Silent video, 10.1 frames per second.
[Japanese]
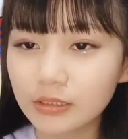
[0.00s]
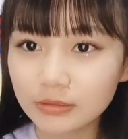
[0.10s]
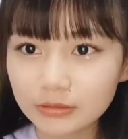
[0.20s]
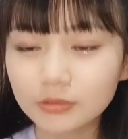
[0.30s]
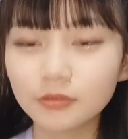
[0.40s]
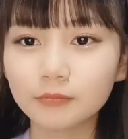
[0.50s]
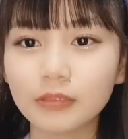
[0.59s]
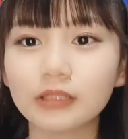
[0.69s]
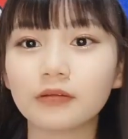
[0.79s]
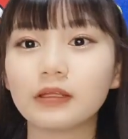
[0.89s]
いんですけどま
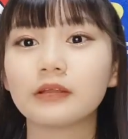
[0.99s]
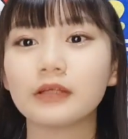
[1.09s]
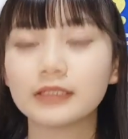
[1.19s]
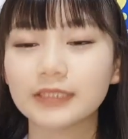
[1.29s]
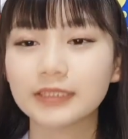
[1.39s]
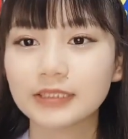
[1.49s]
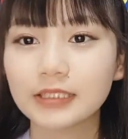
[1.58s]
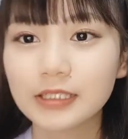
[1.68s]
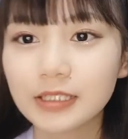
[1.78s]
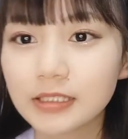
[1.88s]
あトレンド入りさせてい
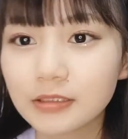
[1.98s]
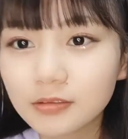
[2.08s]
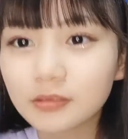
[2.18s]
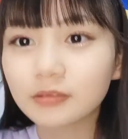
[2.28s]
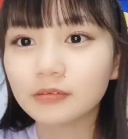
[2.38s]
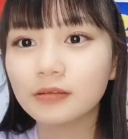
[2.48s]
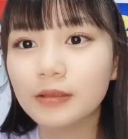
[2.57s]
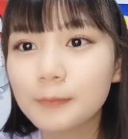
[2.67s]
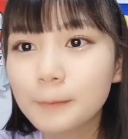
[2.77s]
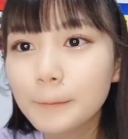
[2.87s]
ただいているということで
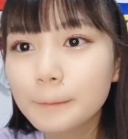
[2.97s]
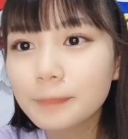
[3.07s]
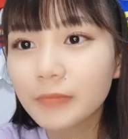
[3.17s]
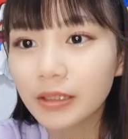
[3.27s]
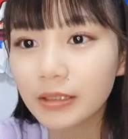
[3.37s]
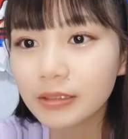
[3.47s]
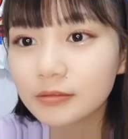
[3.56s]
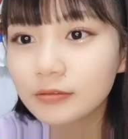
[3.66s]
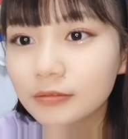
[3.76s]
はい